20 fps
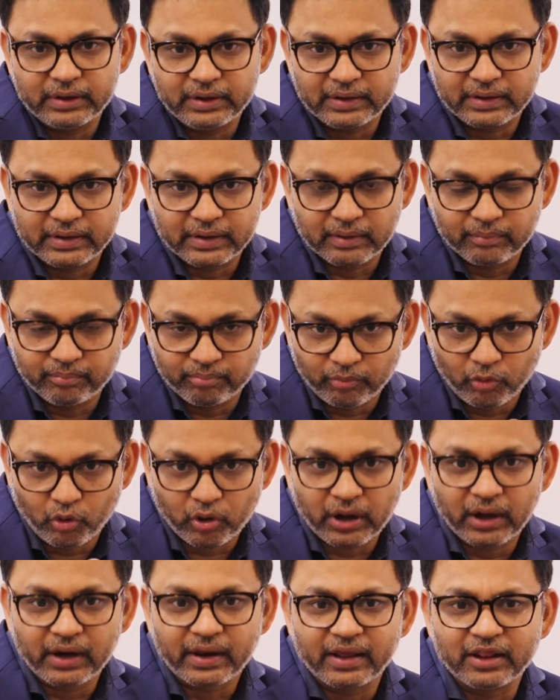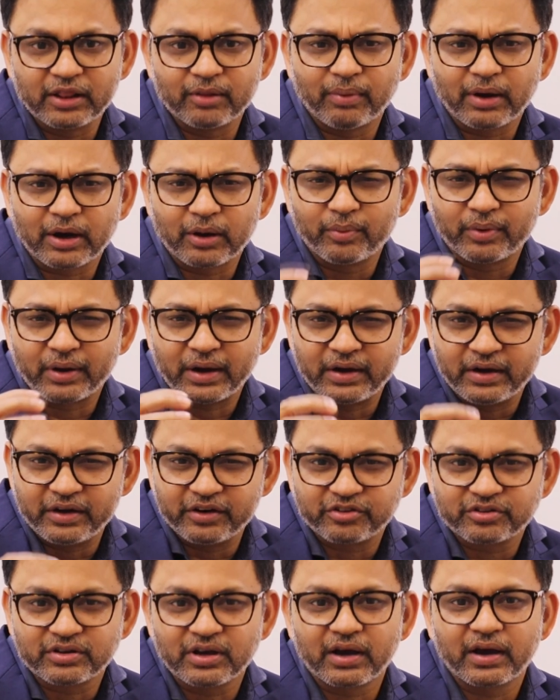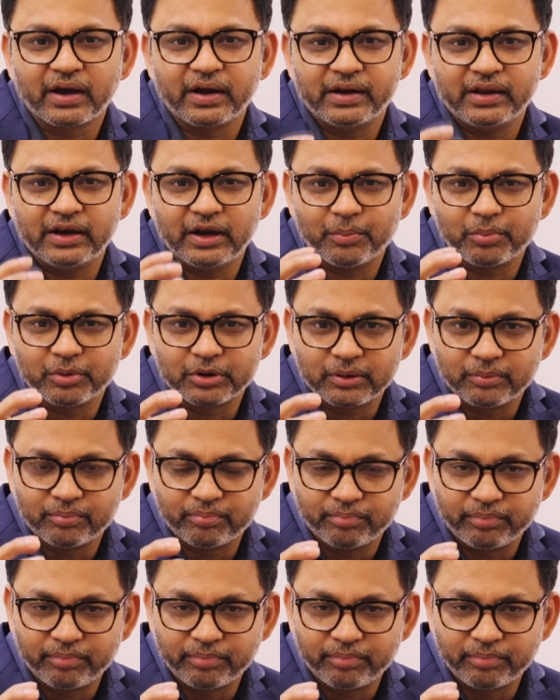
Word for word: ఈ మోకాలు కింద భాగం రెడ్డిష్గా కానీ లేకపోతే